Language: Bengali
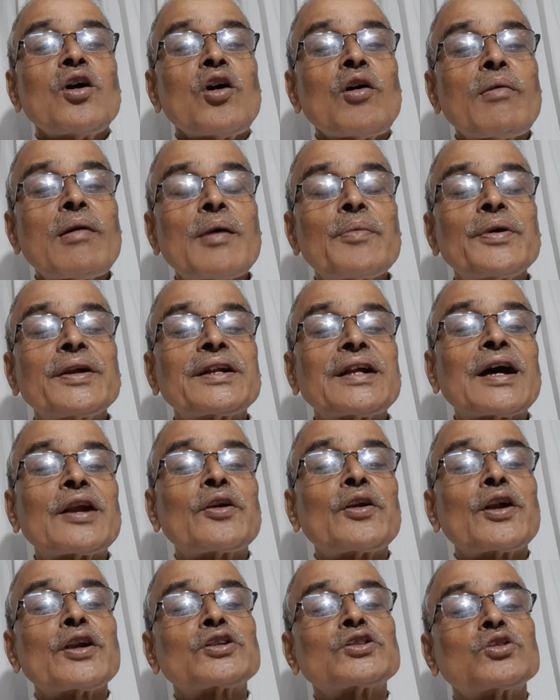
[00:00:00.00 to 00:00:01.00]
অভাবের
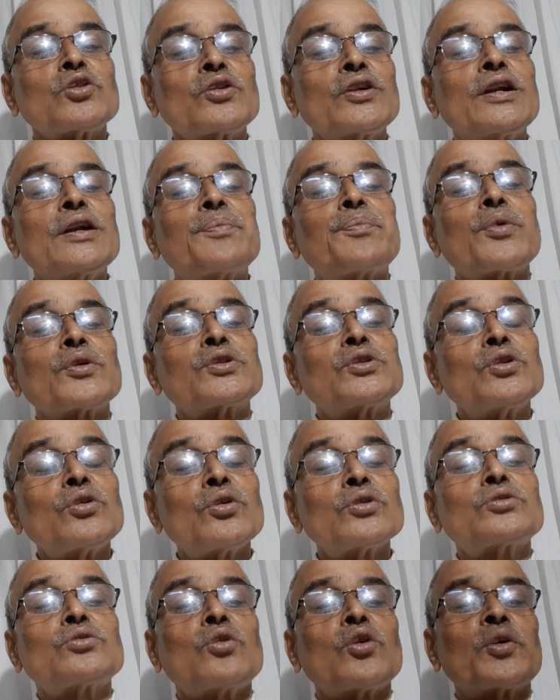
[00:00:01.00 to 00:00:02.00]
কারণে শরীর
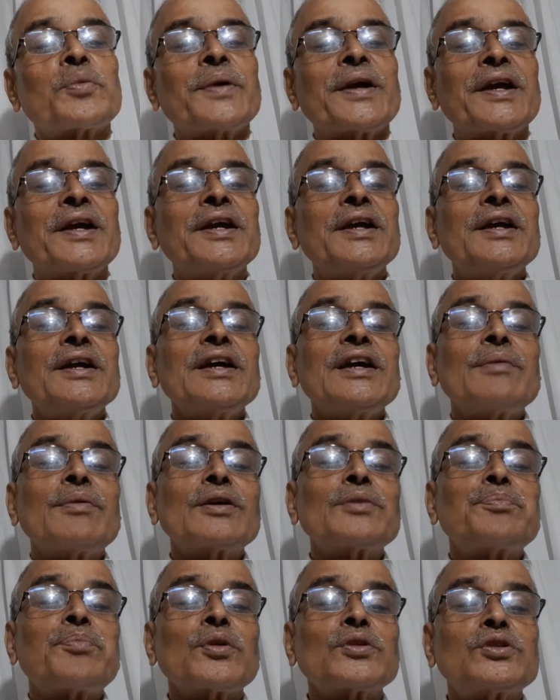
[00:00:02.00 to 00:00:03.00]
প্রতিরোধ করবে এবং
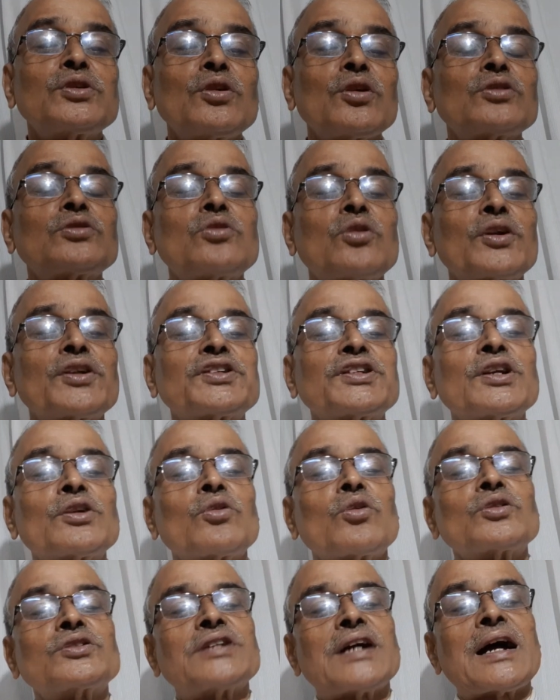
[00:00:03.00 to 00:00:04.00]
প্রতিরোধ করে সেই
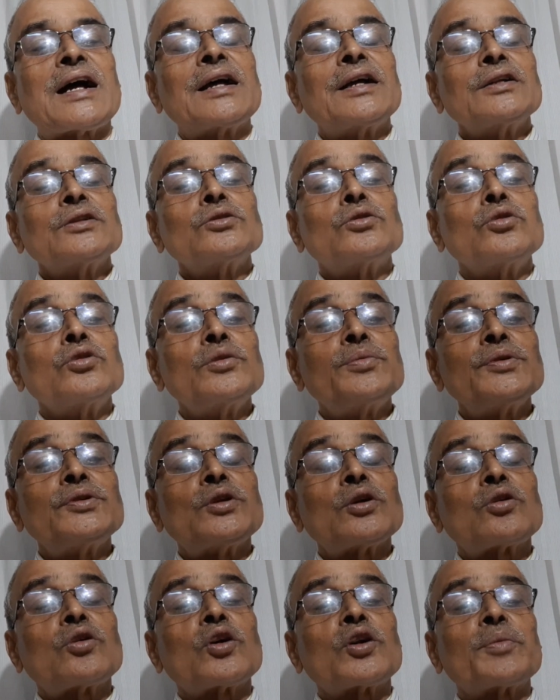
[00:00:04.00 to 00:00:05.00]
রোগটা দূরীভূত
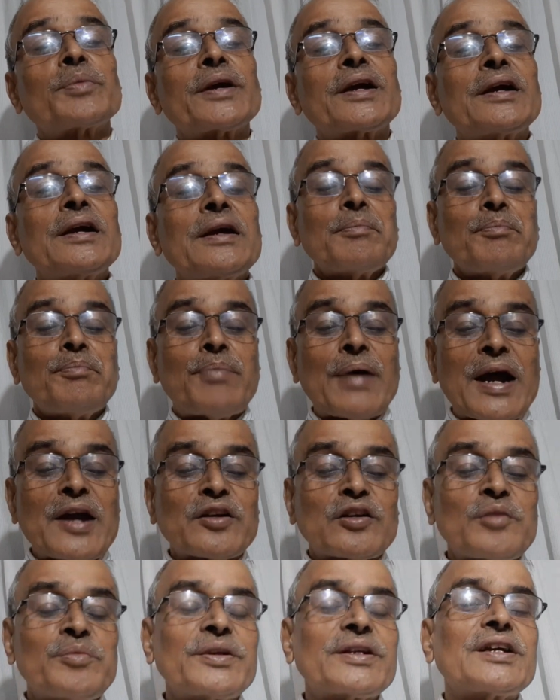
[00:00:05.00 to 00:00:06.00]
করবে
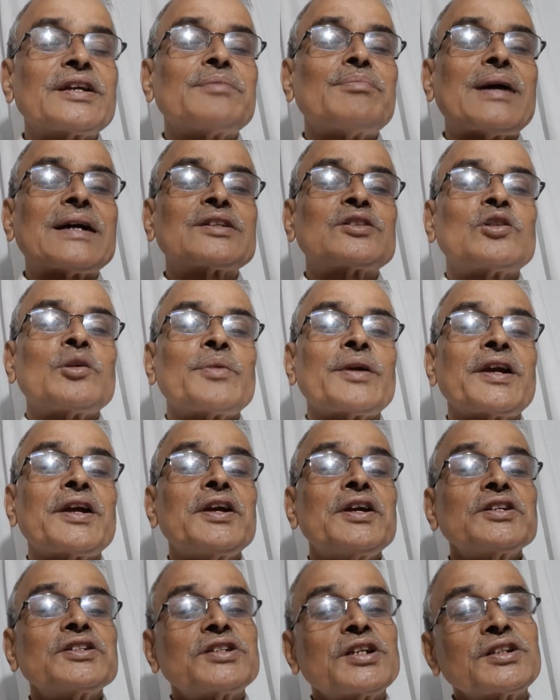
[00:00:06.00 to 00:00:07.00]
বায়োকেমিকের মাধ্যমে
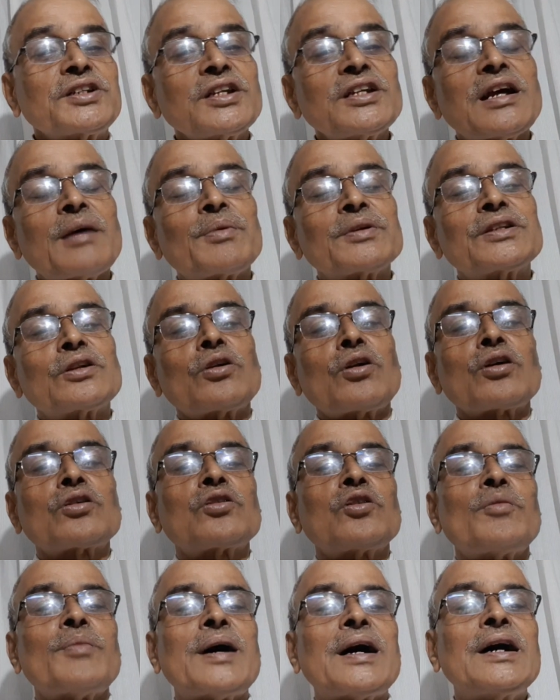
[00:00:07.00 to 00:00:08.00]
সেটাই আমাদের
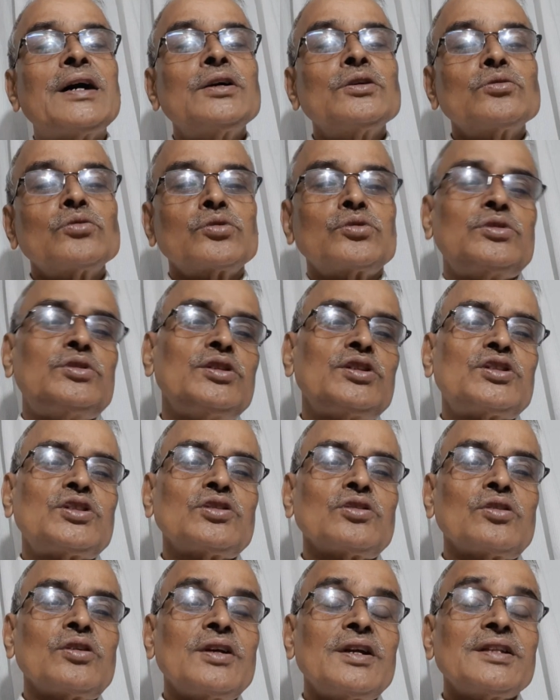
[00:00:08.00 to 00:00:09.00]
লক্ষ্য বা উদ্দেশ্য
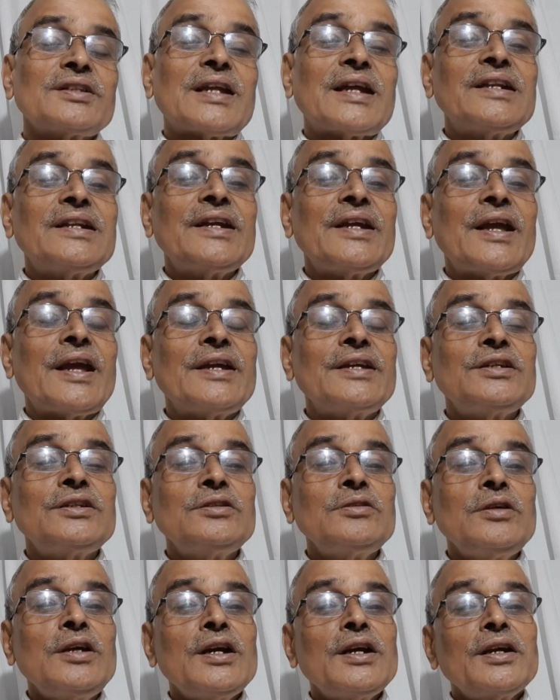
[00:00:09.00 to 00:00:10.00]
তাইলে এই
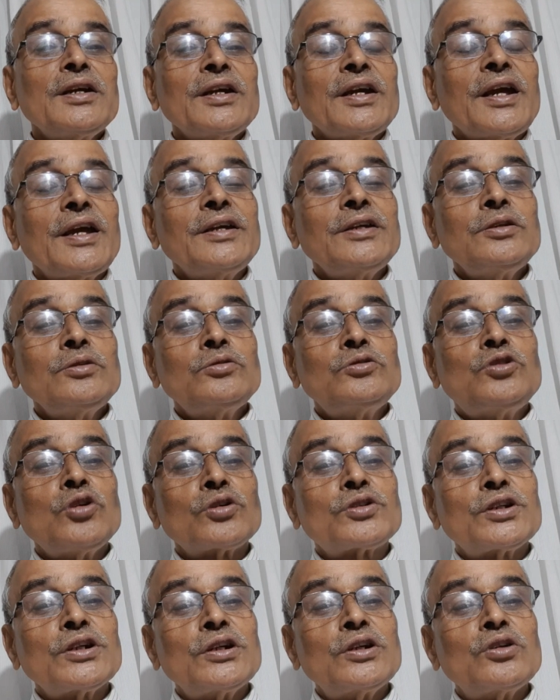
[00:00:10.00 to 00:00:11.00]
এই
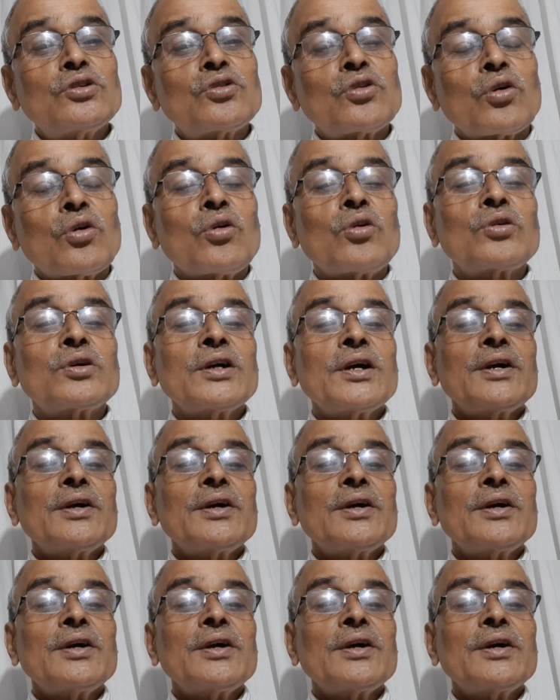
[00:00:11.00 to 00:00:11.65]
জটিল রোগ